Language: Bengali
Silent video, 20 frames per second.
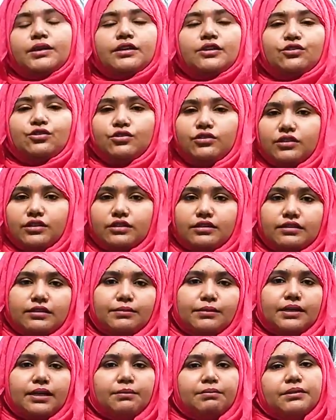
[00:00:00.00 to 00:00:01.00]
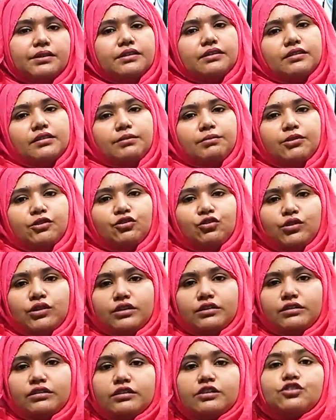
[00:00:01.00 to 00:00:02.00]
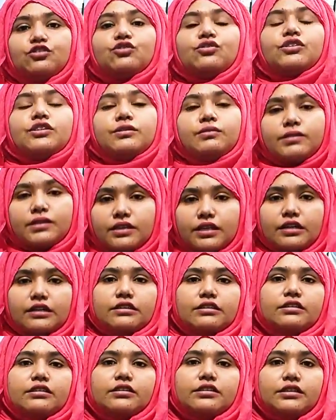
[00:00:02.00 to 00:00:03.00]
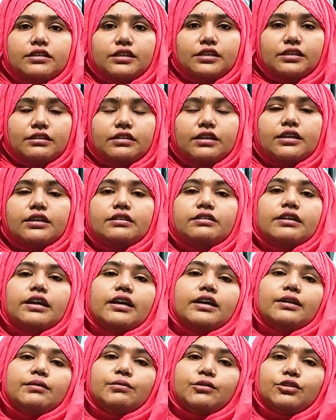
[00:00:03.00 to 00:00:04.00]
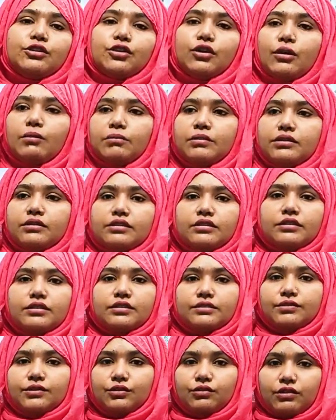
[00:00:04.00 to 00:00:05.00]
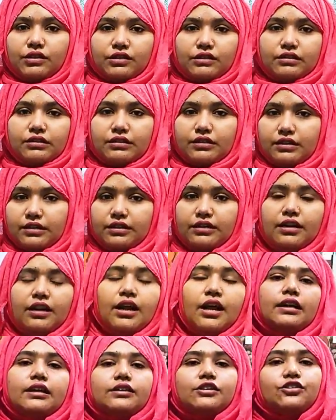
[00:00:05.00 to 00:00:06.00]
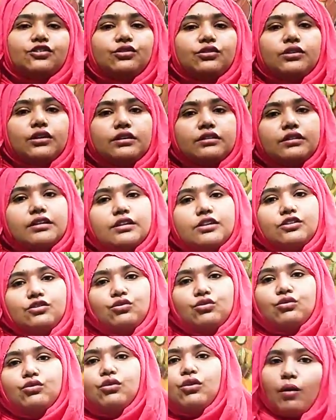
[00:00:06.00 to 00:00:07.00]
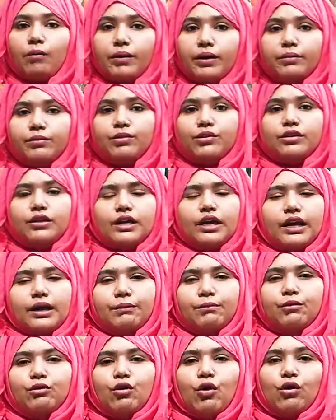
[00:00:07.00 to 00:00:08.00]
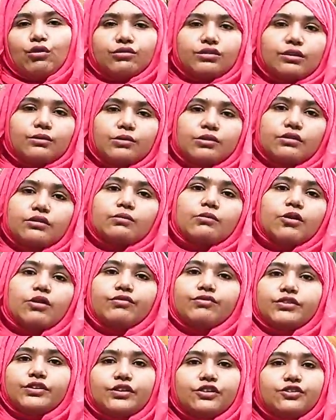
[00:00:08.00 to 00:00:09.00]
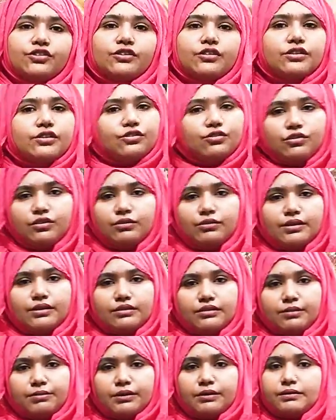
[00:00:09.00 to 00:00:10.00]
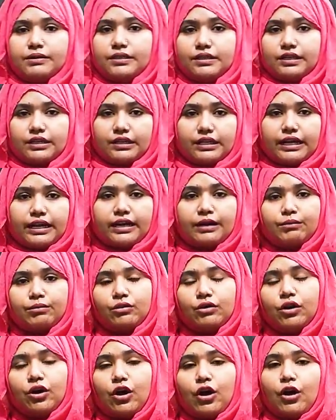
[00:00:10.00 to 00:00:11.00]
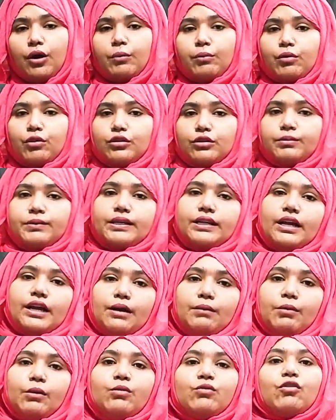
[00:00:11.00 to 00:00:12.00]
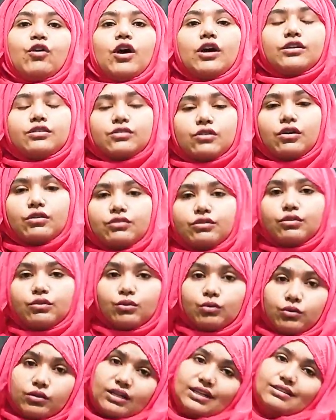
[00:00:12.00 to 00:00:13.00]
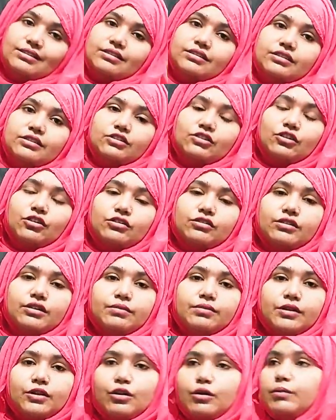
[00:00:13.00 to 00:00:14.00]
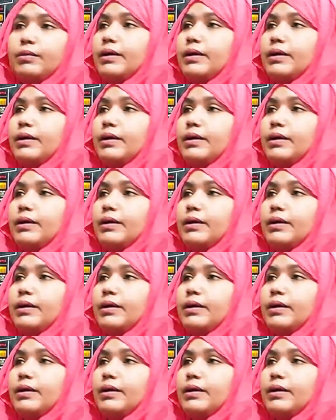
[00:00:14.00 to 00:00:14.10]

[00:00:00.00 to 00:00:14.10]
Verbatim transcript: আমি লিতুন জিয়া সাবির আপনাদের সামনে চলে আসছি কিছু টিভির কালেকশন নিয়ে যারা চায়নার মধ্যে কম বাজেটের টিভিগুলো চেয়ে থাকেন তাদের জন্য আজকে কিছু কমের মধ্যে এবং অসম অসম কনফিগারেশনের কিছু টিভি আজকে আমি তাদের দেখাবো প্রথমে দেখাবো ভয়েস কন্ট্রোল গুগল অ্যাসিস্ট্যান্ট সহ জেভিকো